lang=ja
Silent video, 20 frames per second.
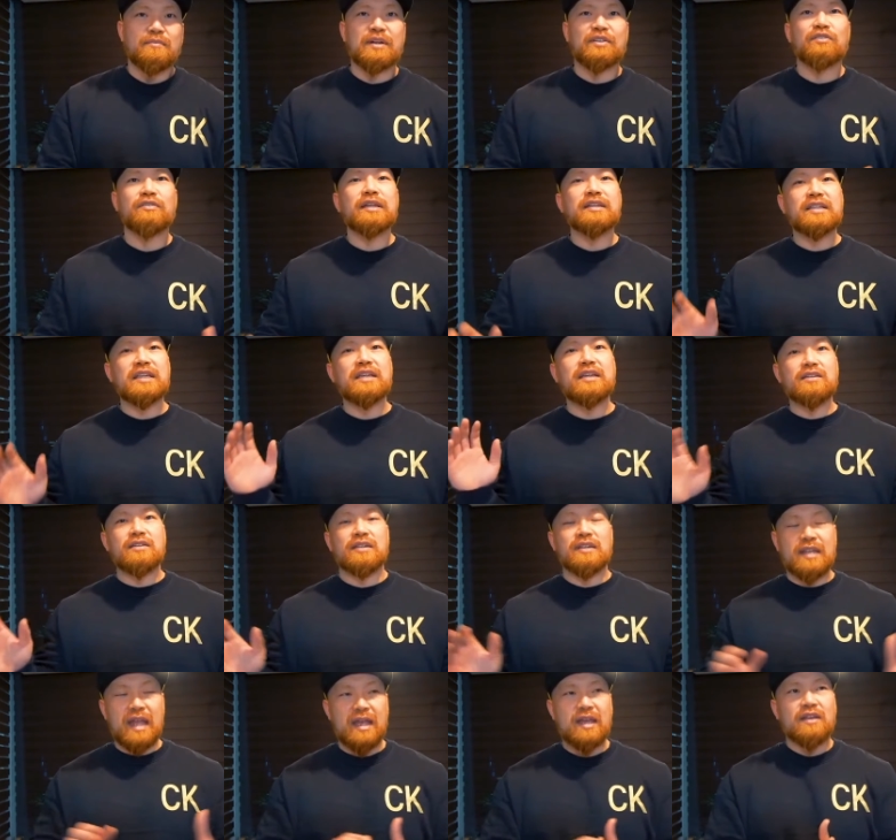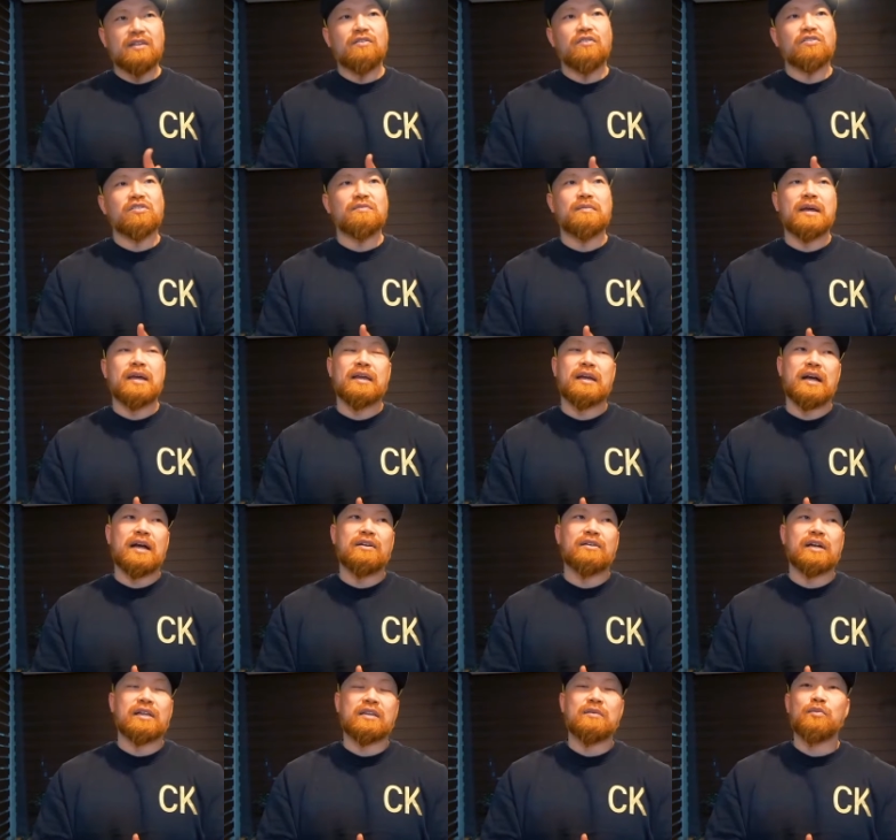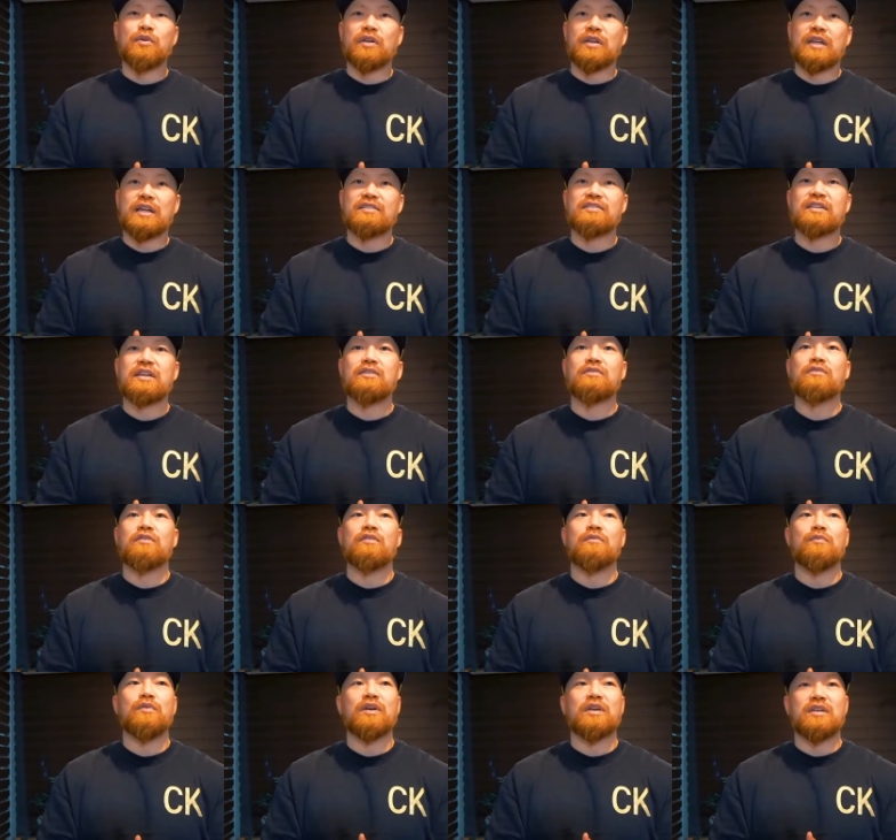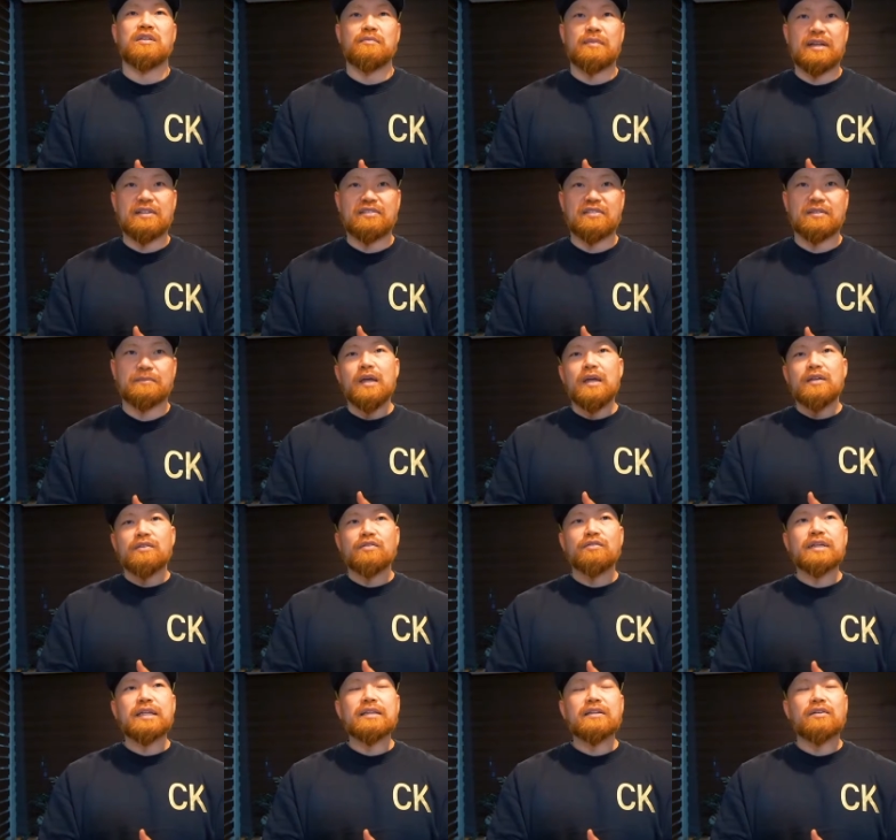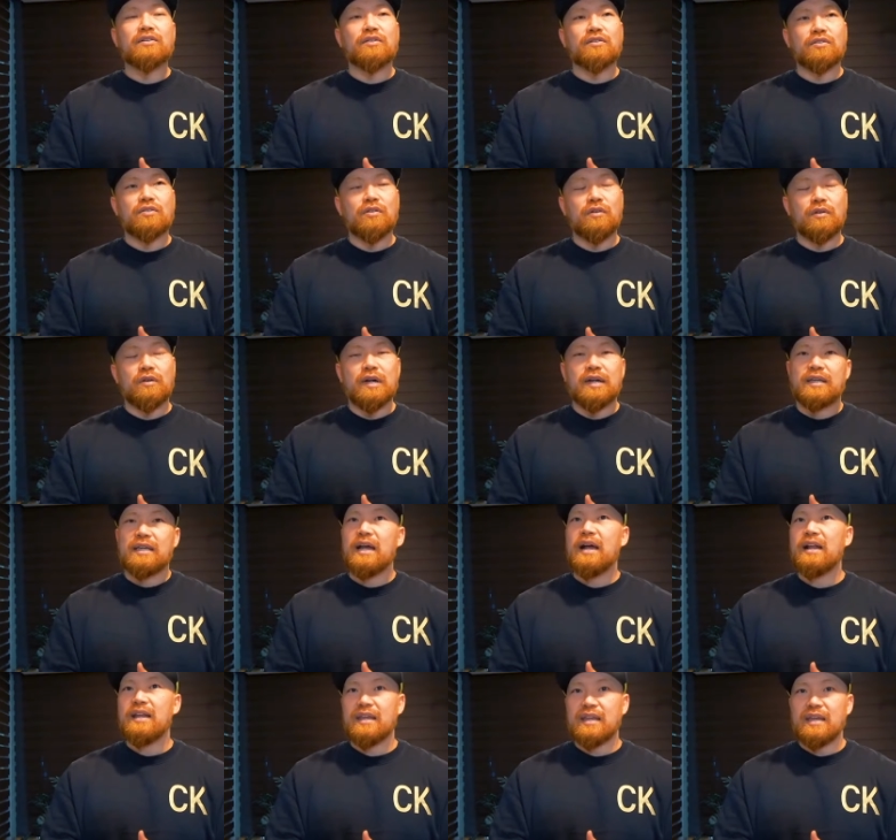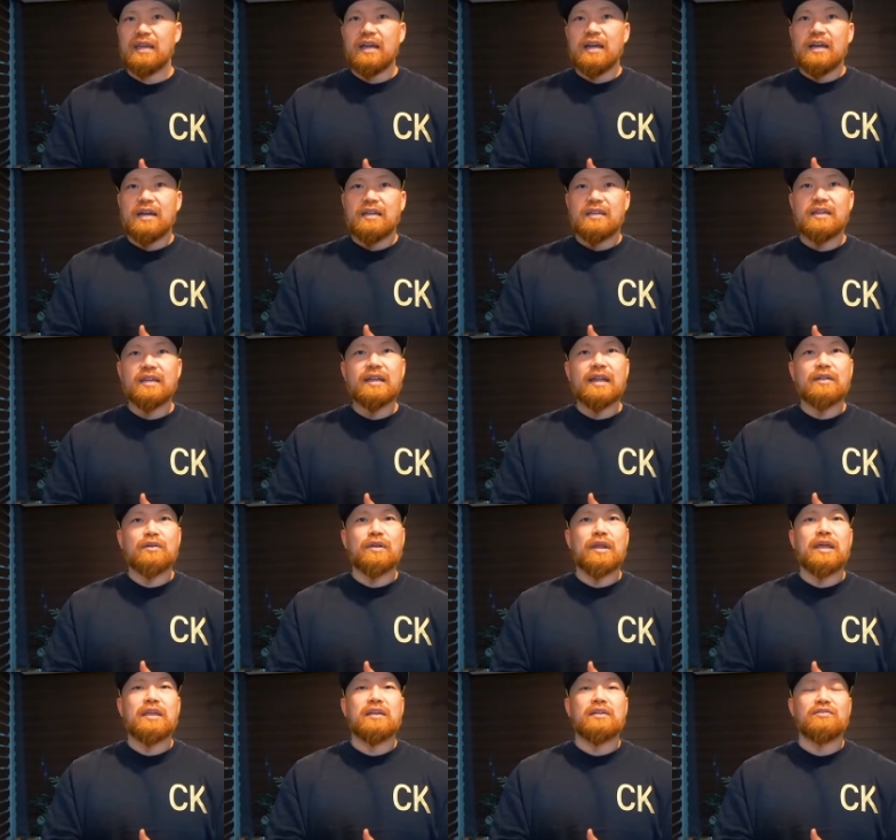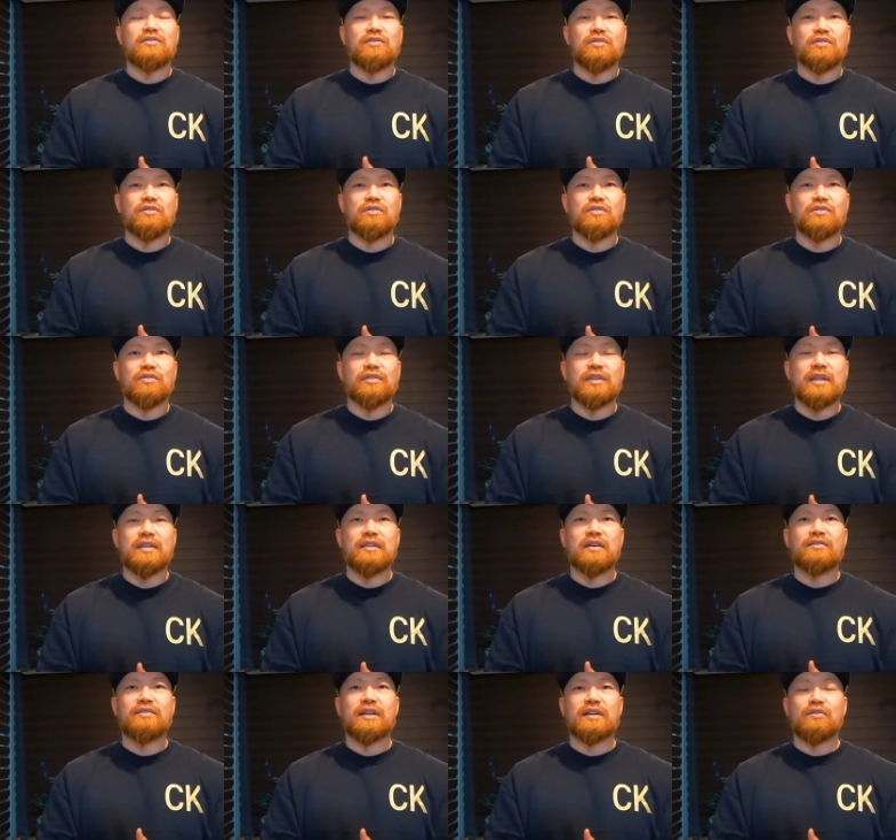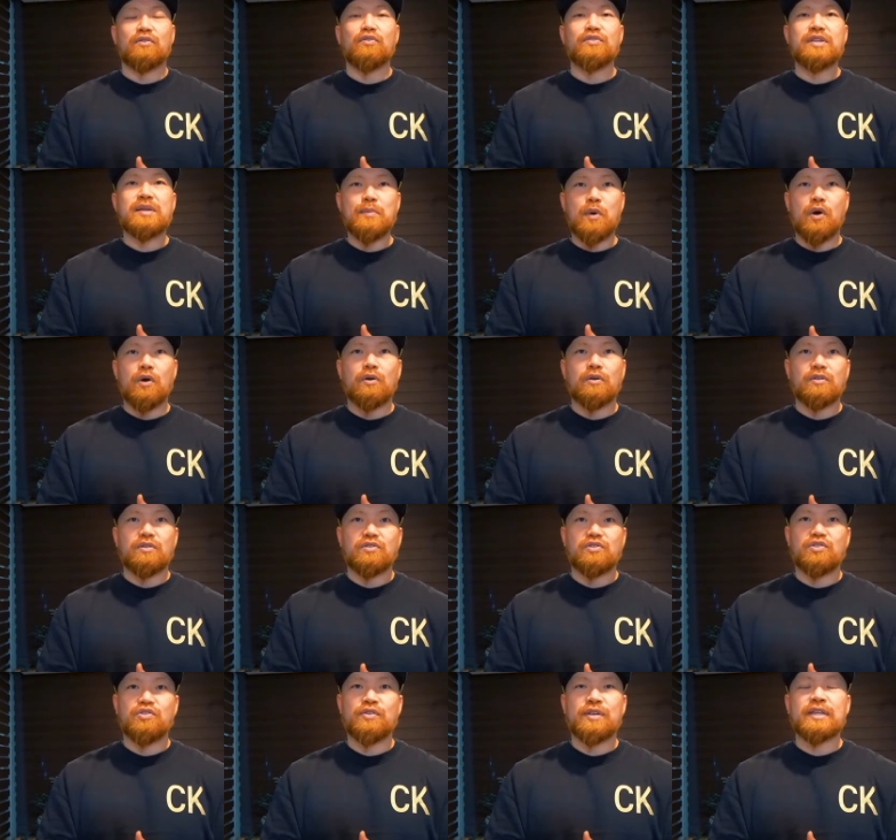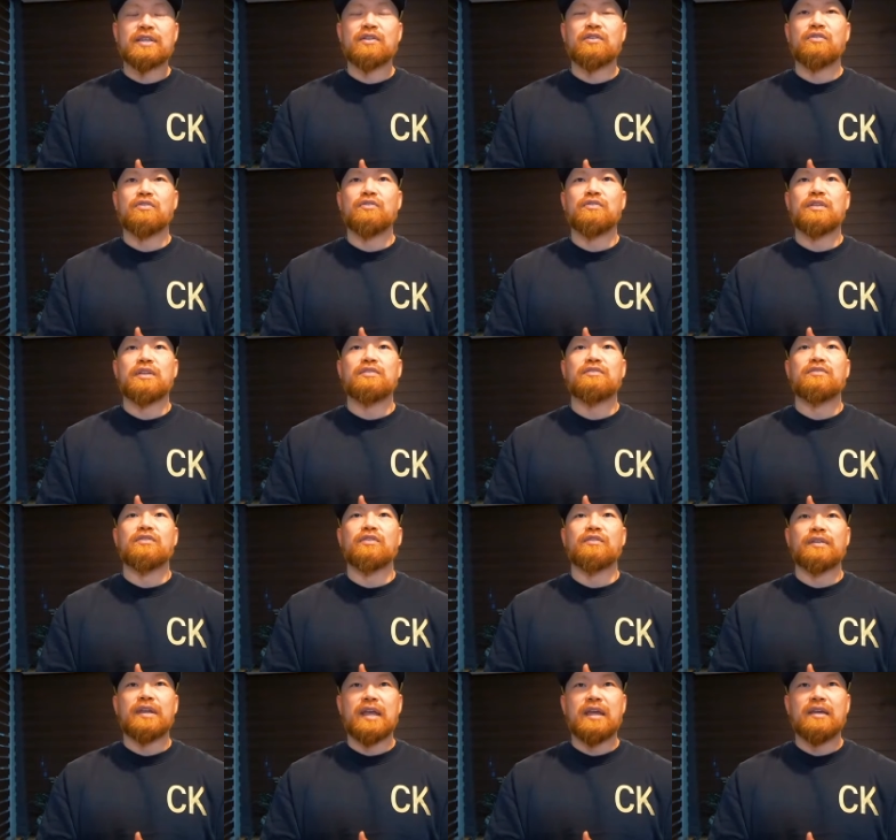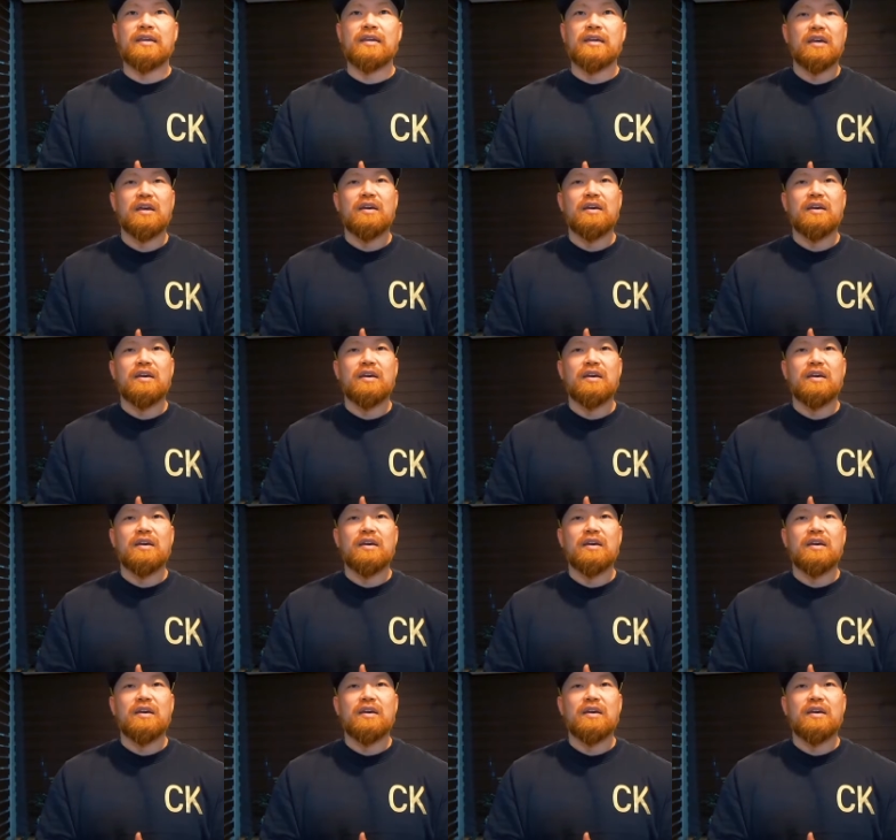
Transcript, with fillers: まあそんな地域にね、お住まいがある方もいらっしゃると思います。そうなってくると、やはり、家でトレーニングするっていう選択肢がどうしても重要になってくるんですよね。